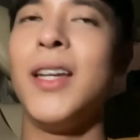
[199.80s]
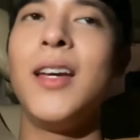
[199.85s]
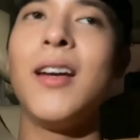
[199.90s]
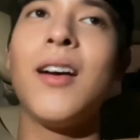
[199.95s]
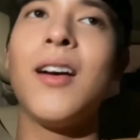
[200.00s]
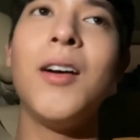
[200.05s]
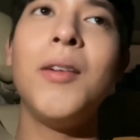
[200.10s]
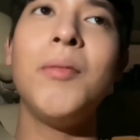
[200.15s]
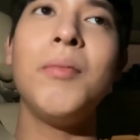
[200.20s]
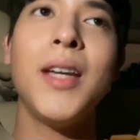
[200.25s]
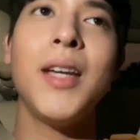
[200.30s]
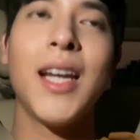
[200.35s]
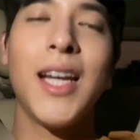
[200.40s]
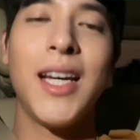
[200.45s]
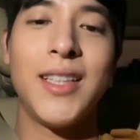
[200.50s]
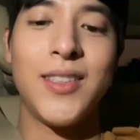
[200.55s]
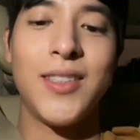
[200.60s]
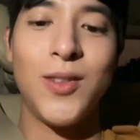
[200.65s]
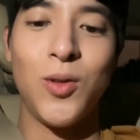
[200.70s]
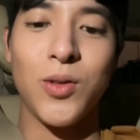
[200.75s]
ปีนี้ก็มี
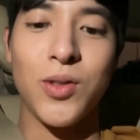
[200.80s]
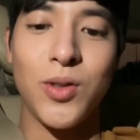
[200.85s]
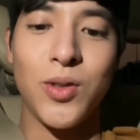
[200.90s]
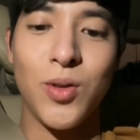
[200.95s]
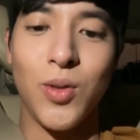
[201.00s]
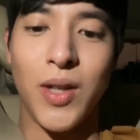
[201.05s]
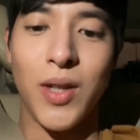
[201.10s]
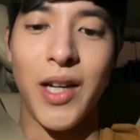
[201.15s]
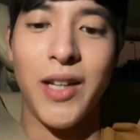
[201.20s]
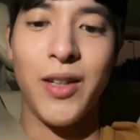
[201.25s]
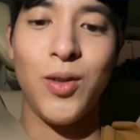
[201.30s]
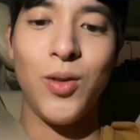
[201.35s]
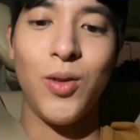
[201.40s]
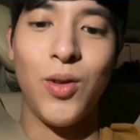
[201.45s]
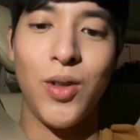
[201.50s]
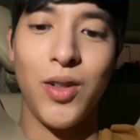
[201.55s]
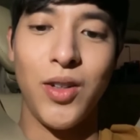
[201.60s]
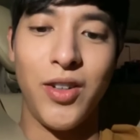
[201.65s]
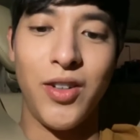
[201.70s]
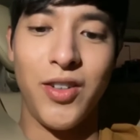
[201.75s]
อะไรสนุกสนุกให้
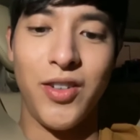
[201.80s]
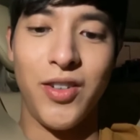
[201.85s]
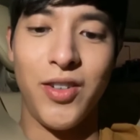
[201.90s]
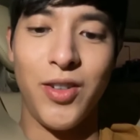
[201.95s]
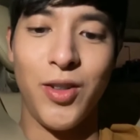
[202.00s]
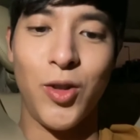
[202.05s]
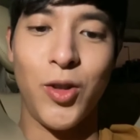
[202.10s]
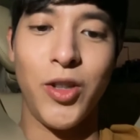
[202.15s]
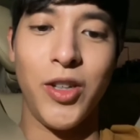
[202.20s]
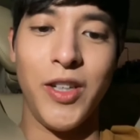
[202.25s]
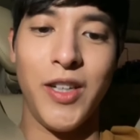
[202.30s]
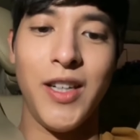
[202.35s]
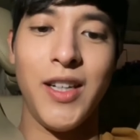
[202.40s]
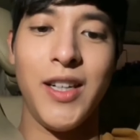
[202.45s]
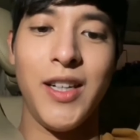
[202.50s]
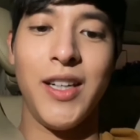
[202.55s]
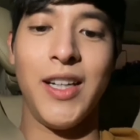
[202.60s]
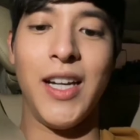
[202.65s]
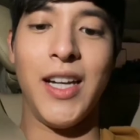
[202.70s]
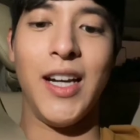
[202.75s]
ทุกคนดูเย
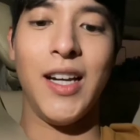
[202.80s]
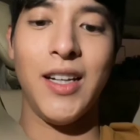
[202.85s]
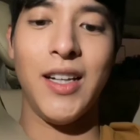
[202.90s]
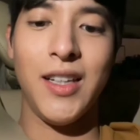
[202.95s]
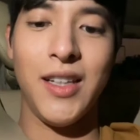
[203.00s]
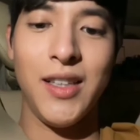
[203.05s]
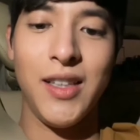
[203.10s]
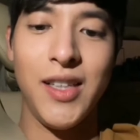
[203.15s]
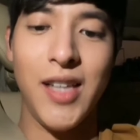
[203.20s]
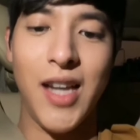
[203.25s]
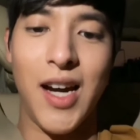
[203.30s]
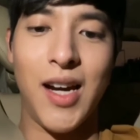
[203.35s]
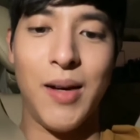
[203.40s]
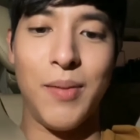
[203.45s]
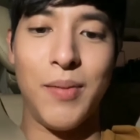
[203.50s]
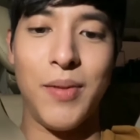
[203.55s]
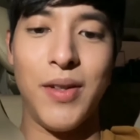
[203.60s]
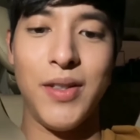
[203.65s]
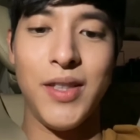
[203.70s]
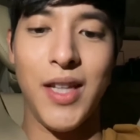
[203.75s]
อะเลยนะอย่า
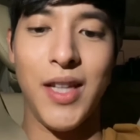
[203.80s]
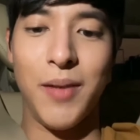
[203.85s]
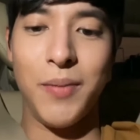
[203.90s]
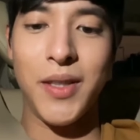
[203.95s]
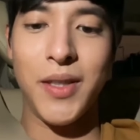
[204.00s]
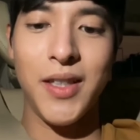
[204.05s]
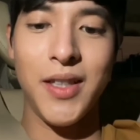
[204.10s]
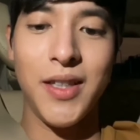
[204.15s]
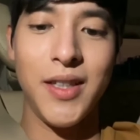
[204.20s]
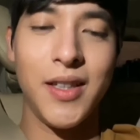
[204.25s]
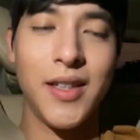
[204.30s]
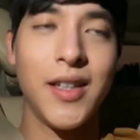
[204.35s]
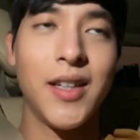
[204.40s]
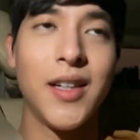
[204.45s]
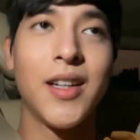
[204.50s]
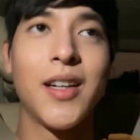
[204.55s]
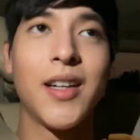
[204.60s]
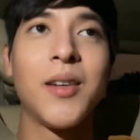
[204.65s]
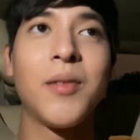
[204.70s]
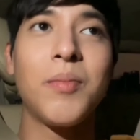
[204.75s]
อย่าเพิ่ง
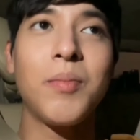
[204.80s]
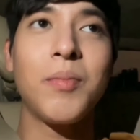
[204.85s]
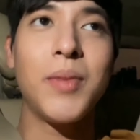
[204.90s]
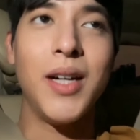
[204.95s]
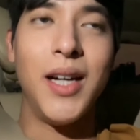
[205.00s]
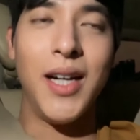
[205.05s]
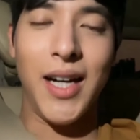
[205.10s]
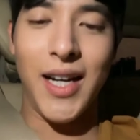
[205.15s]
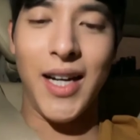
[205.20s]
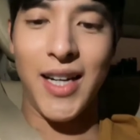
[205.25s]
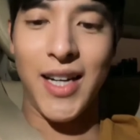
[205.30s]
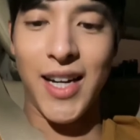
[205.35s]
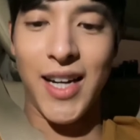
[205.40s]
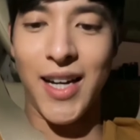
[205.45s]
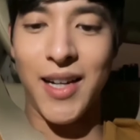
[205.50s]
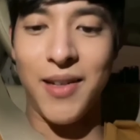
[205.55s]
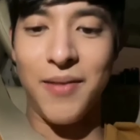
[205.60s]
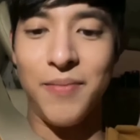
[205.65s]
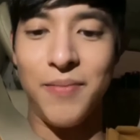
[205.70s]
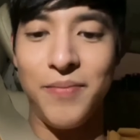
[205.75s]
เบื่อกัน
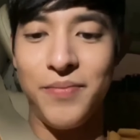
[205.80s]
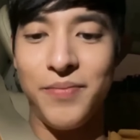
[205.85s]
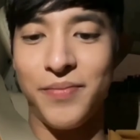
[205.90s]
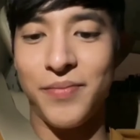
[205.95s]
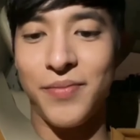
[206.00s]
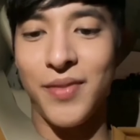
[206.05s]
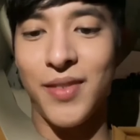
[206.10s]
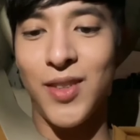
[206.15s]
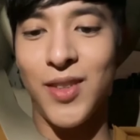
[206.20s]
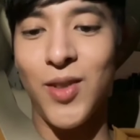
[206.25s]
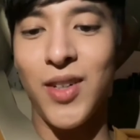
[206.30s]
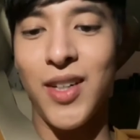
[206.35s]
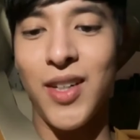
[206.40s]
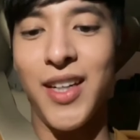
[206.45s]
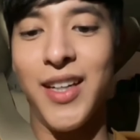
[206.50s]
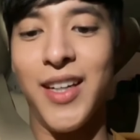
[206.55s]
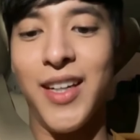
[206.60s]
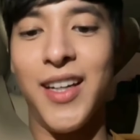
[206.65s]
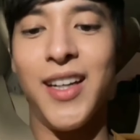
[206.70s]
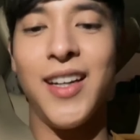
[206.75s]
นะครับ ช่ว
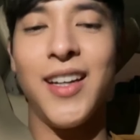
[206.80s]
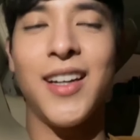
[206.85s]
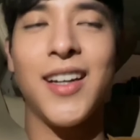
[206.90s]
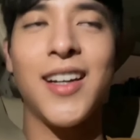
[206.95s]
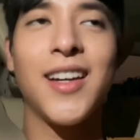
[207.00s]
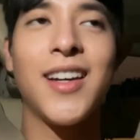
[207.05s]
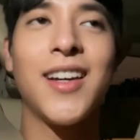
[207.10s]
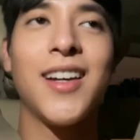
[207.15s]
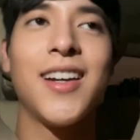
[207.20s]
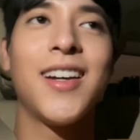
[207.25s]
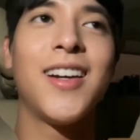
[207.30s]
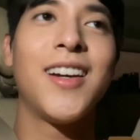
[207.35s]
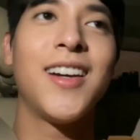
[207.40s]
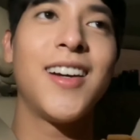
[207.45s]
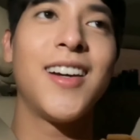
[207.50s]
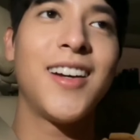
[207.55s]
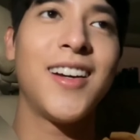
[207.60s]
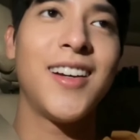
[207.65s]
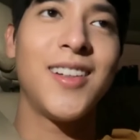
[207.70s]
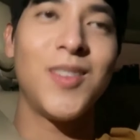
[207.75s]
งนี้
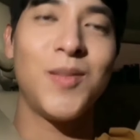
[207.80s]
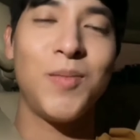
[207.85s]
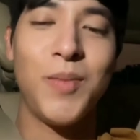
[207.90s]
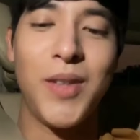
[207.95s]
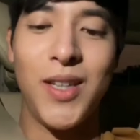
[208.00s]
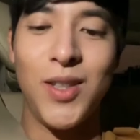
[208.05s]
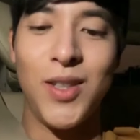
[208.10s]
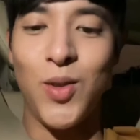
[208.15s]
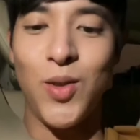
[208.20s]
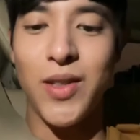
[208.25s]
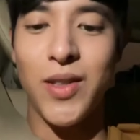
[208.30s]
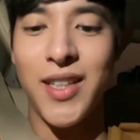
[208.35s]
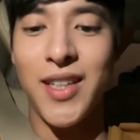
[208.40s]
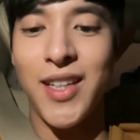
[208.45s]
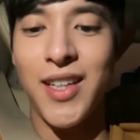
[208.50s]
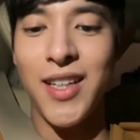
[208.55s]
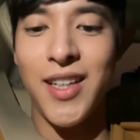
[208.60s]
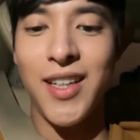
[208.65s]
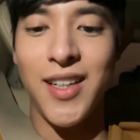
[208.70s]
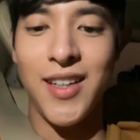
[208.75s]
เป็นช่วง
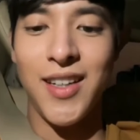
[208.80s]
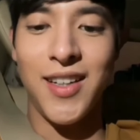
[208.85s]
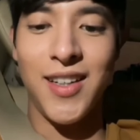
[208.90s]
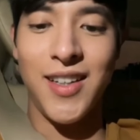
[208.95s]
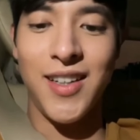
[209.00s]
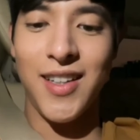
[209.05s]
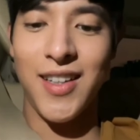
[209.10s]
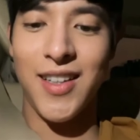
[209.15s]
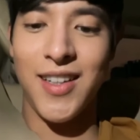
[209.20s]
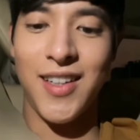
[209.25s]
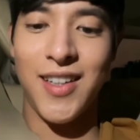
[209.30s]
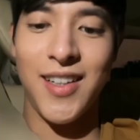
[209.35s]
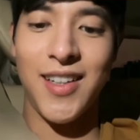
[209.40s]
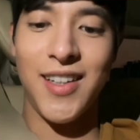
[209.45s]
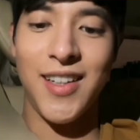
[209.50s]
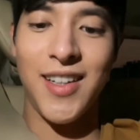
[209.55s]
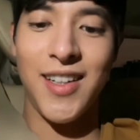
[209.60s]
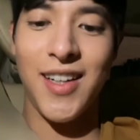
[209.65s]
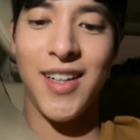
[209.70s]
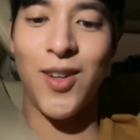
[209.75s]
ที่
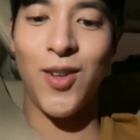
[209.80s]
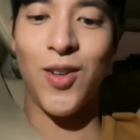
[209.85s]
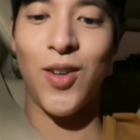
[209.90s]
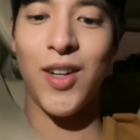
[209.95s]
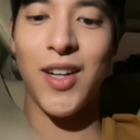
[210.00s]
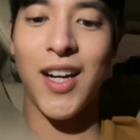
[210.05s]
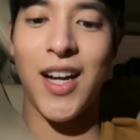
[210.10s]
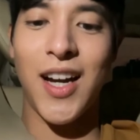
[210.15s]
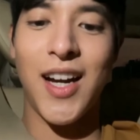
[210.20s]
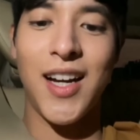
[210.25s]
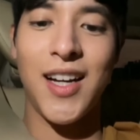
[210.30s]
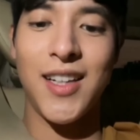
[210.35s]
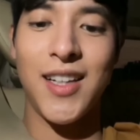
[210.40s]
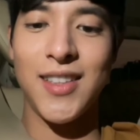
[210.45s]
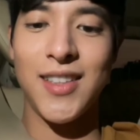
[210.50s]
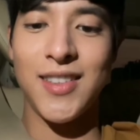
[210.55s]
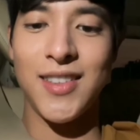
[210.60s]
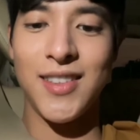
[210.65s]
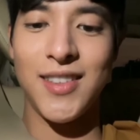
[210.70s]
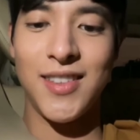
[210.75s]
เราค่อนข้าง
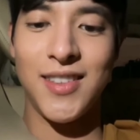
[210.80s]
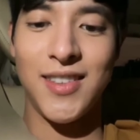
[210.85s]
